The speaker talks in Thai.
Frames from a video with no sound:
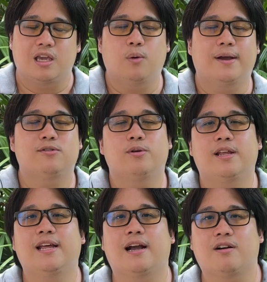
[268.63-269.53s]
QS ตัว
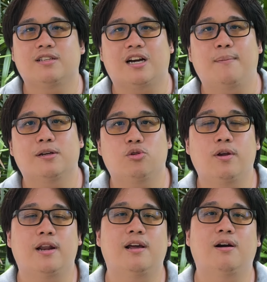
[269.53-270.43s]
นี้เนี่ย ก็จะเข้ามาช่
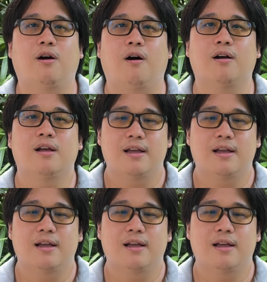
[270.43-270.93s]
วยในเรื่องของ